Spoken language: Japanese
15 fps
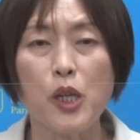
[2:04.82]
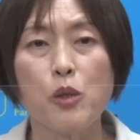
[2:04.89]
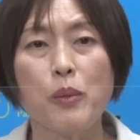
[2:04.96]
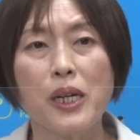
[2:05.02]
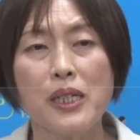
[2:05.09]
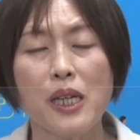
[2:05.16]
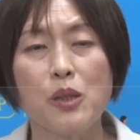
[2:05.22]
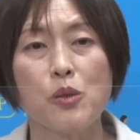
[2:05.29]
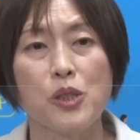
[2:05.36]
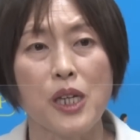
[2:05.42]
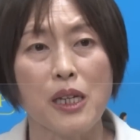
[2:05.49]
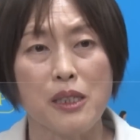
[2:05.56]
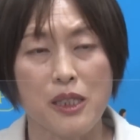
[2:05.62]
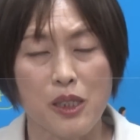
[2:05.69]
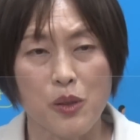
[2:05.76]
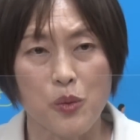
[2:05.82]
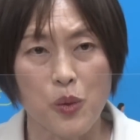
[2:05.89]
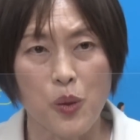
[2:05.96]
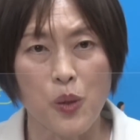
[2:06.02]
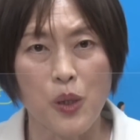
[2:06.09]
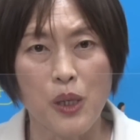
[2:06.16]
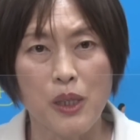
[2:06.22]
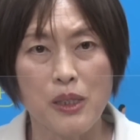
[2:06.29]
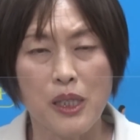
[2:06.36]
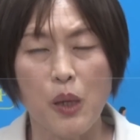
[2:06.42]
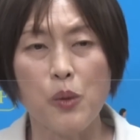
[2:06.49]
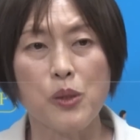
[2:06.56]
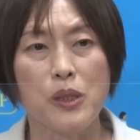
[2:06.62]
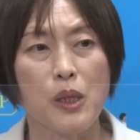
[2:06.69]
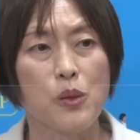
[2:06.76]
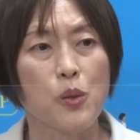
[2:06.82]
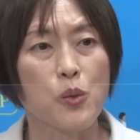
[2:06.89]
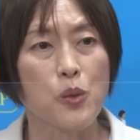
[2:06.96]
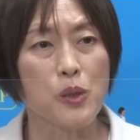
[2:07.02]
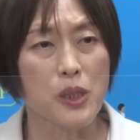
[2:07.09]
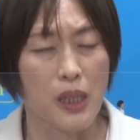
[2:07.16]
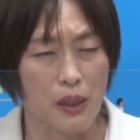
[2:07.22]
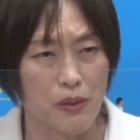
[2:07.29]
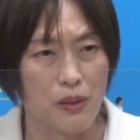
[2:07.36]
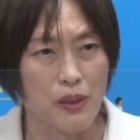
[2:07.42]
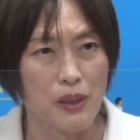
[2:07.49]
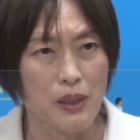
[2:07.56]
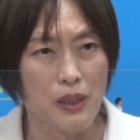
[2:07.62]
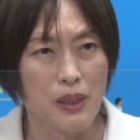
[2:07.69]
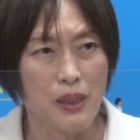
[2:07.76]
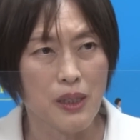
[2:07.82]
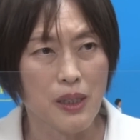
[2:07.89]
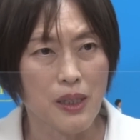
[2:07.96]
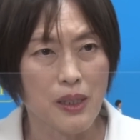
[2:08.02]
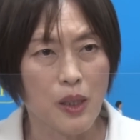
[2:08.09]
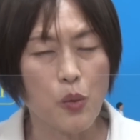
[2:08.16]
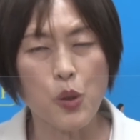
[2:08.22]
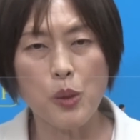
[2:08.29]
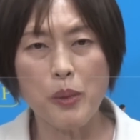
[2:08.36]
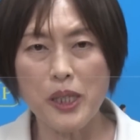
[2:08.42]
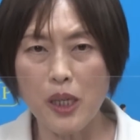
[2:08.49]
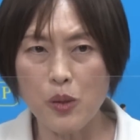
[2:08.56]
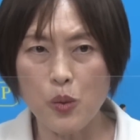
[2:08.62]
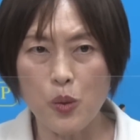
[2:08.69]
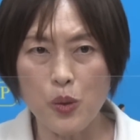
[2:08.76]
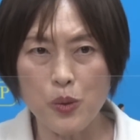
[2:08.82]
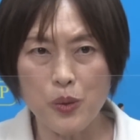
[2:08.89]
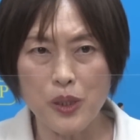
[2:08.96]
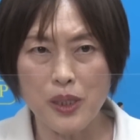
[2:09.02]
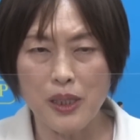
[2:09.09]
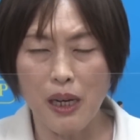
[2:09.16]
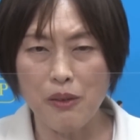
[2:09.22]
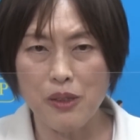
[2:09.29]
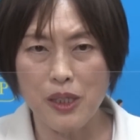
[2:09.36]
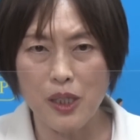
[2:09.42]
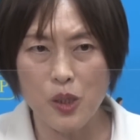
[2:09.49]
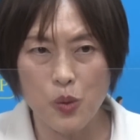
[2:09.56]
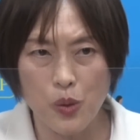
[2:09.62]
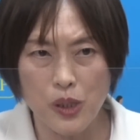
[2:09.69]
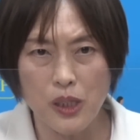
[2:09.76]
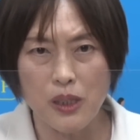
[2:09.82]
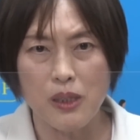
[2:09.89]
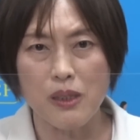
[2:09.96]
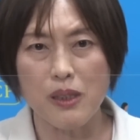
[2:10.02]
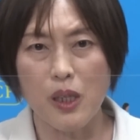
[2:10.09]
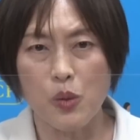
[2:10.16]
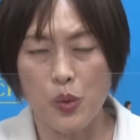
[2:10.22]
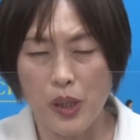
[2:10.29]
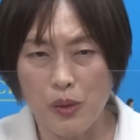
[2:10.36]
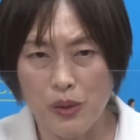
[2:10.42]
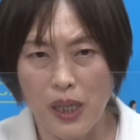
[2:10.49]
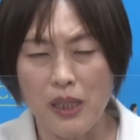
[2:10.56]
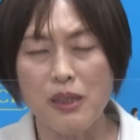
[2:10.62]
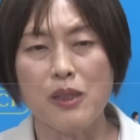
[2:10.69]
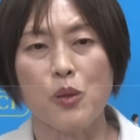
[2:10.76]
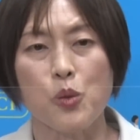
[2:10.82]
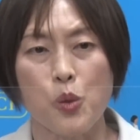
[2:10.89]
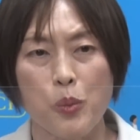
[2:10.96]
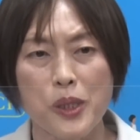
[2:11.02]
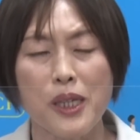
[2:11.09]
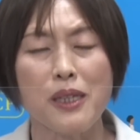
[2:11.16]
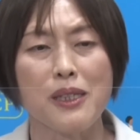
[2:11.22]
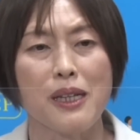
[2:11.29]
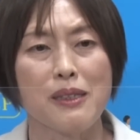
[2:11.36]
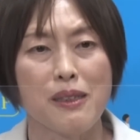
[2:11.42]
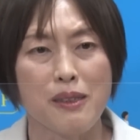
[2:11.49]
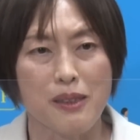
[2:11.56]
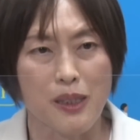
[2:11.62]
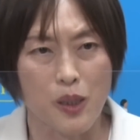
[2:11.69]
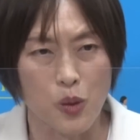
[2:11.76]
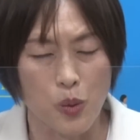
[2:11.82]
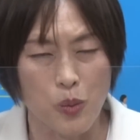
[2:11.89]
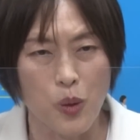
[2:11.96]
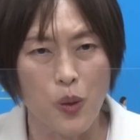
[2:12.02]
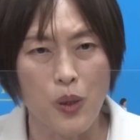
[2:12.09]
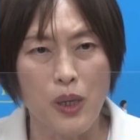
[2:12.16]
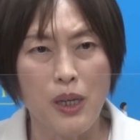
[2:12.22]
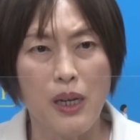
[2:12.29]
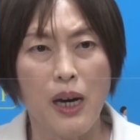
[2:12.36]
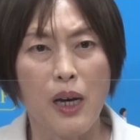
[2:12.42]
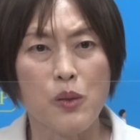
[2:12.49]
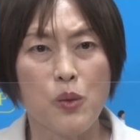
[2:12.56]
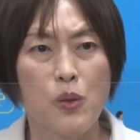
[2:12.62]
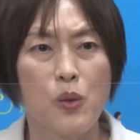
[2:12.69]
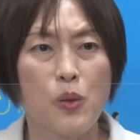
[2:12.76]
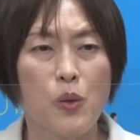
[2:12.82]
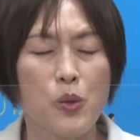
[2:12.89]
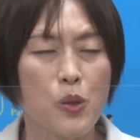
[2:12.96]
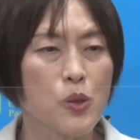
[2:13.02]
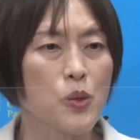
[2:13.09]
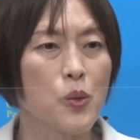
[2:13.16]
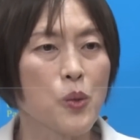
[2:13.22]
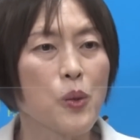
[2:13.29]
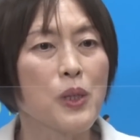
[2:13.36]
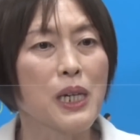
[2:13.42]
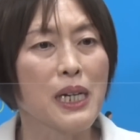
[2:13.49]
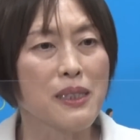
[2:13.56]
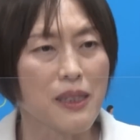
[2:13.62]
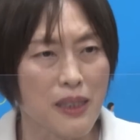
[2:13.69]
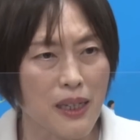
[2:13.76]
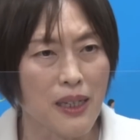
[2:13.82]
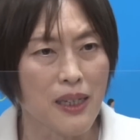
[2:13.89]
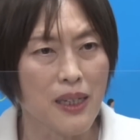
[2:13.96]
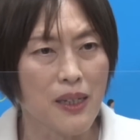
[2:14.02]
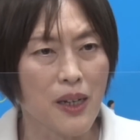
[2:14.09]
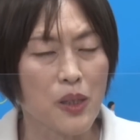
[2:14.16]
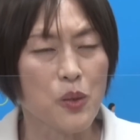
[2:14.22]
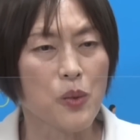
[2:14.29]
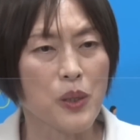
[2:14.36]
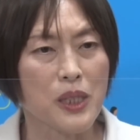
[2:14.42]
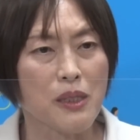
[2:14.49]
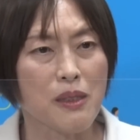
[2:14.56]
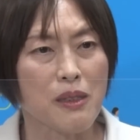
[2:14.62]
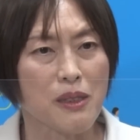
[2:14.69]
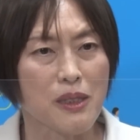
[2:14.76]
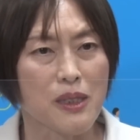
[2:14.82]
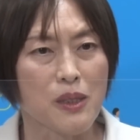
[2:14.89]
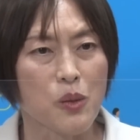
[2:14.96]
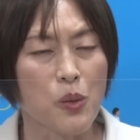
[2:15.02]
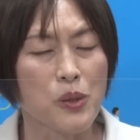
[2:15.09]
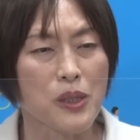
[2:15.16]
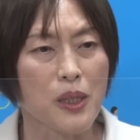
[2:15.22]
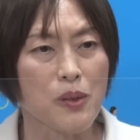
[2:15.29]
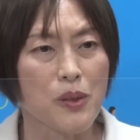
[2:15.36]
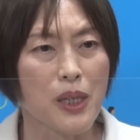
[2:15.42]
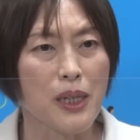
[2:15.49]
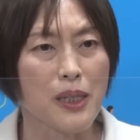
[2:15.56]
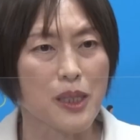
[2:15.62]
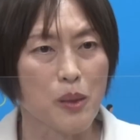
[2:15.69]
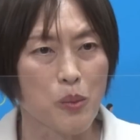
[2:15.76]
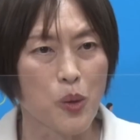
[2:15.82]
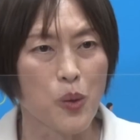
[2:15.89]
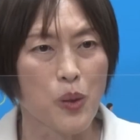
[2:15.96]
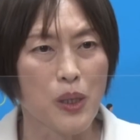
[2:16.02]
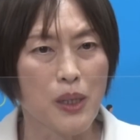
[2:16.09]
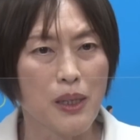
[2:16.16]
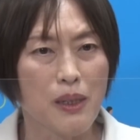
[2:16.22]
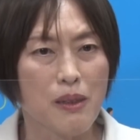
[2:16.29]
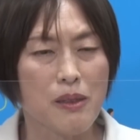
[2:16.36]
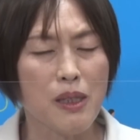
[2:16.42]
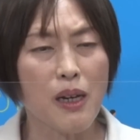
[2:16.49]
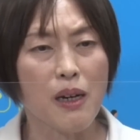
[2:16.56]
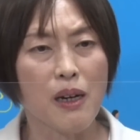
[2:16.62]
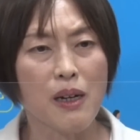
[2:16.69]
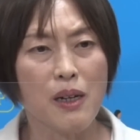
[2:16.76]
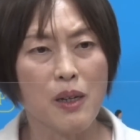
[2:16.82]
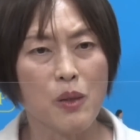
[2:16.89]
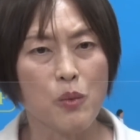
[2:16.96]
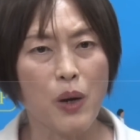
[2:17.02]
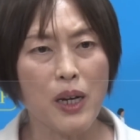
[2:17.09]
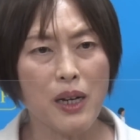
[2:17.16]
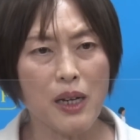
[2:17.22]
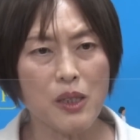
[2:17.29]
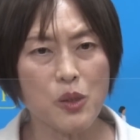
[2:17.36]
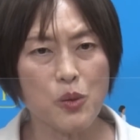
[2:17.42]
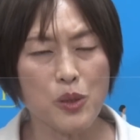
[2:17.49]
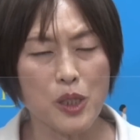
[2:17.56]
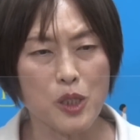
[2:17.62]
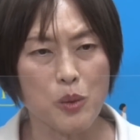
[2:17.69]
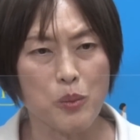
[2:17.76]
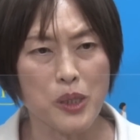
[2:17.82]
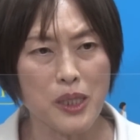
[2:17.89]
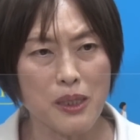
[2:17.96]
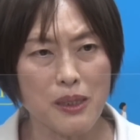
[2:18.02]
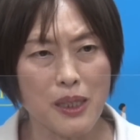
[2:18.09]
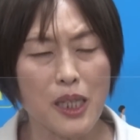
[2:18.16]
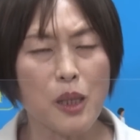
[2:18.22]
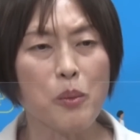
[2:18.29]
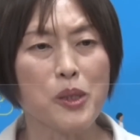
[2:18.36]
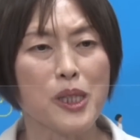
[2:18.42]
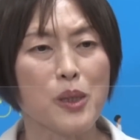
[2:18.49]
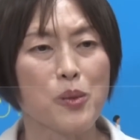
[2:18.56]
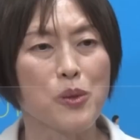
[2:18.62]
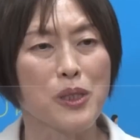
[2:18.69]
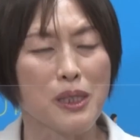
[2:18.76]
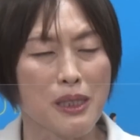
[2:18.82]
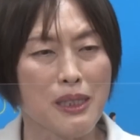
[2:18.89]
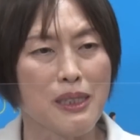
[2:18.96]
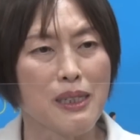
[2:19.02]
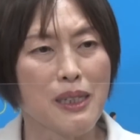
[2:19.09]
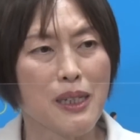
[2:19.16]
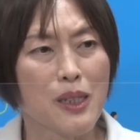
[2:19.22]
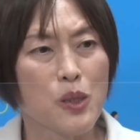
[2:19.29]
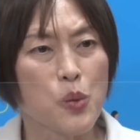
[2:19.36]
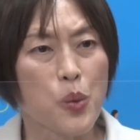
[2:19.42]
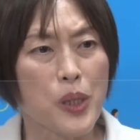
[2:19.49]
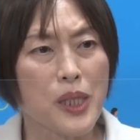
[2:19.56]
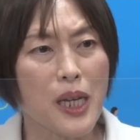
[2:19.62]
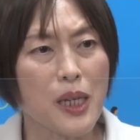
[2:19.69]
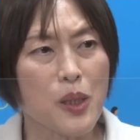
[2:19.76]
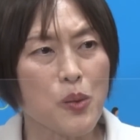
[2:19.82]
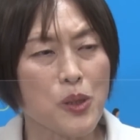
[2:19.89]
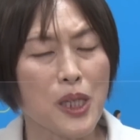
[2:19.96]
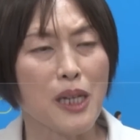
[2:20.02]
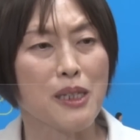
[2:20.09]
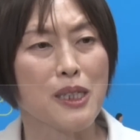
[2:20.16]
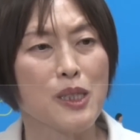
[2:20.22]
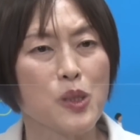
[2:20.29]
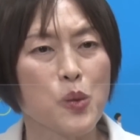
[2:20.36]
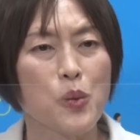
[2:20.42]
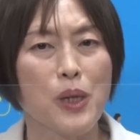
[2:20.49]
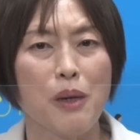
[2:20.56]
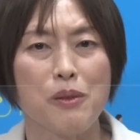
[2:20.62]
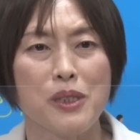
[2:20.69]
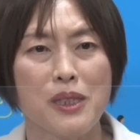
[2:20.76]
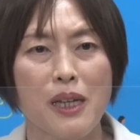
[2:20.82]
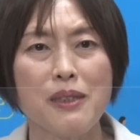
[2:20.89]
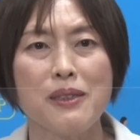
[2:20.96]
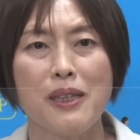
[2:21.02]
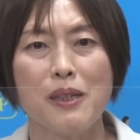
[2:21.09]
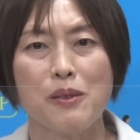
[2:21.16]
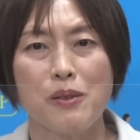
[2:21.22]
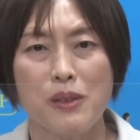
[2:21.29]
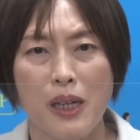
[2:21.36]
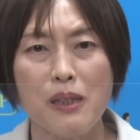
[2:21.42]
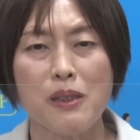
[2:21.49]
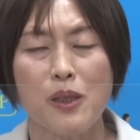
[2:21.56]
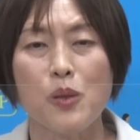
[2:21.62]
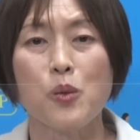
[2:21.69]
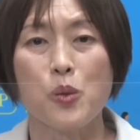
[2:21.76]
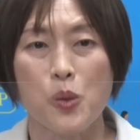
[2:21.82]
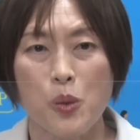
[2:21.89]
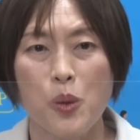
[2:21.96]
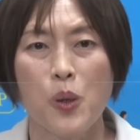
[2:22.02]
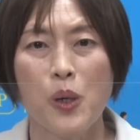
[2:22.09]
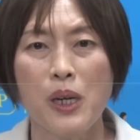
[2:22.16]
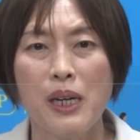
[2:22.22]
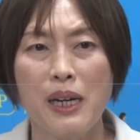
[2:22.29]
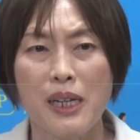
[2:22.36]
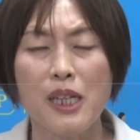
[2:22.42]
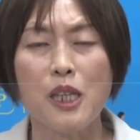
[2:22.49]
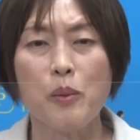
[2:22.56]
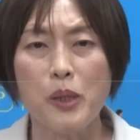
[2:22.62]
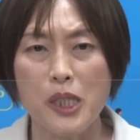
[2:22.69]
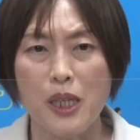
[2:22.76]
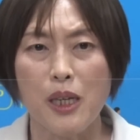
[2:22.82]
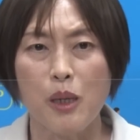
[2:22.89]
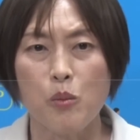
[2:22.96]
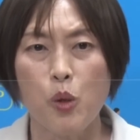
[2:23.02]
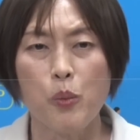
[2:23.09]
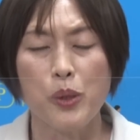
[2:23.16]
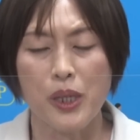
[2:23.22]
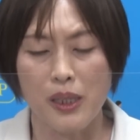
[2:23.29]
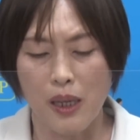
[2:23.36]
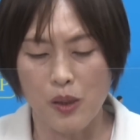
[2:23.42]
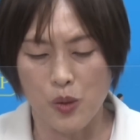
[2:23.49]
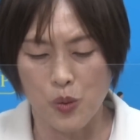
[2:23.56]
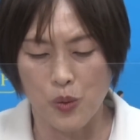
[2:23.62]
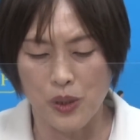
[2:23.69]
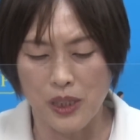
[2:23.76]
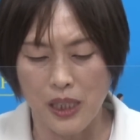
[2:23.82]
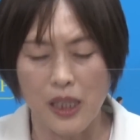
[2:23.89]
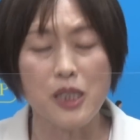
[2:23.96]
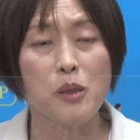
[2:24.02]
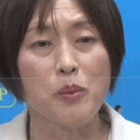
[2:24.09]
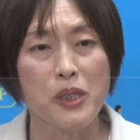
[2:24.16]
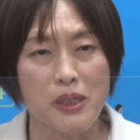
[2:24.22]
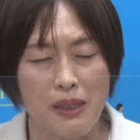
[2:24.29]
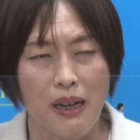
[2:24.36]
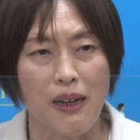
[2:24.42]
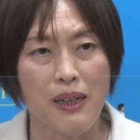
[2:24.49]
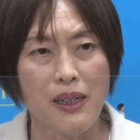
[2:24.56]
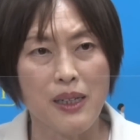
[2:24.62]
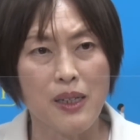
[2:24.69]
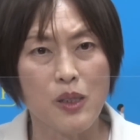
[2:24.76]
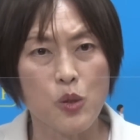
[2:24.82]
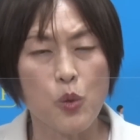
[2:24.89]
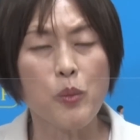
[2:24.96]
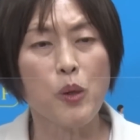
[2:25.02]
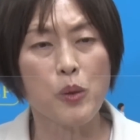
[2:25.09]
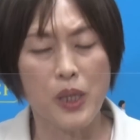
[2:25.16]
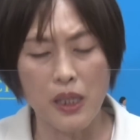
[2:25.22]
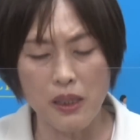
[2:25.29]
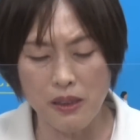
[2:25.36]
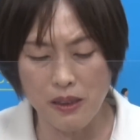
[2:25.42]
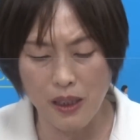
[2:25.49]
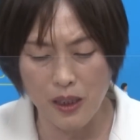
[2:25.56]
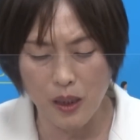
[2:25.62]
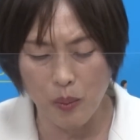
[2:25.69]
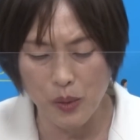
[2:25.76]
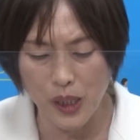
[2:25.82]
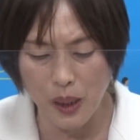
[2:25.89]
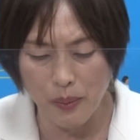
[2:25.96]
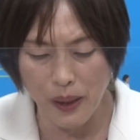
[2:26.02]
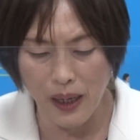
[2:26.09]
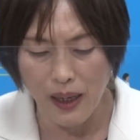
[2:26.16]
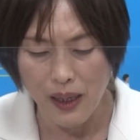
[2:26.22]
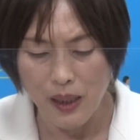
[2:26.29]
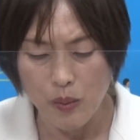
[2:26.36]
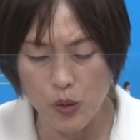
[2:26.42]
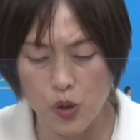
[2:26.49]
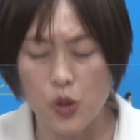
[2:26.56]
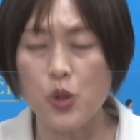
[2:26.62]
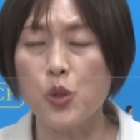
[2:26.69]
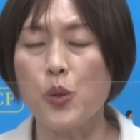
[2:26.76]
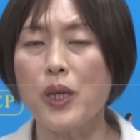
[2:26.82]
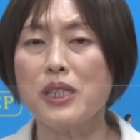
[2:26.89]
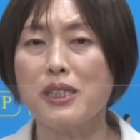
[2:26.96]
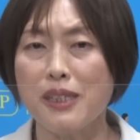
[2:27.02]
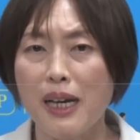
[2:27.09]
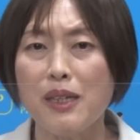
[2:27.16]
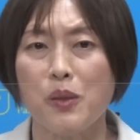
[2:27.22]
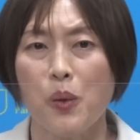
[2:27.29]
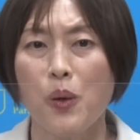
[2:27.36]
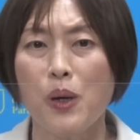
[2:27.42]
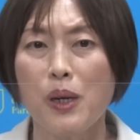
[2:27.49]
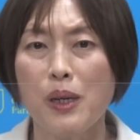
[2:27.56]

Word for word: 万円の借金を背負っていることになるでこれまであのこういうふうに学生1人でどれぐらいってことを見てきたんですけれどもあの今年の国会でねあの私たち論戦の中でもじゃあ若い人たちみんなで見たときにどれだけの借金総額になっているんだっていうことを改めて文部科学省に正しました。とも現時点で見れば10兆円近いと